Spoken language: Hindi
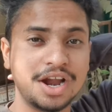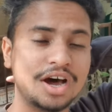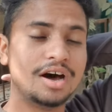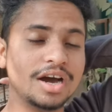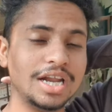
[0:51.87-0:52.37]

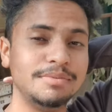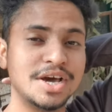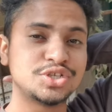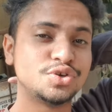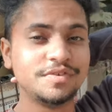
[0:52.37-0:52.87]
अगली
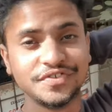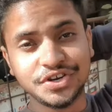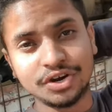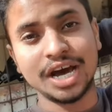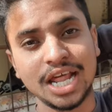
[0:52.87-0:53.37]
बार जो भी
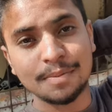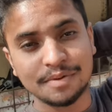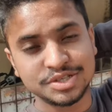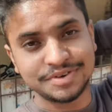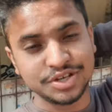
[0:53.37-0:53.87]
वीडियो डालें
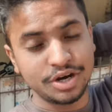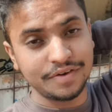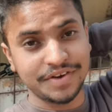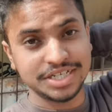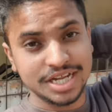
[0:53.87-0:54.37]
आपके उसको
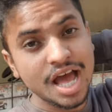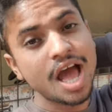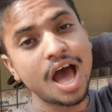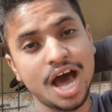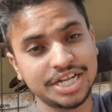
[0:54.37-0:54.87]
नोटिफिकेशन
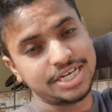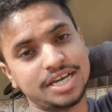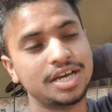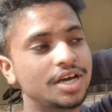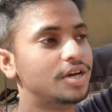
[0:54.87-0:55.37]
आ जाए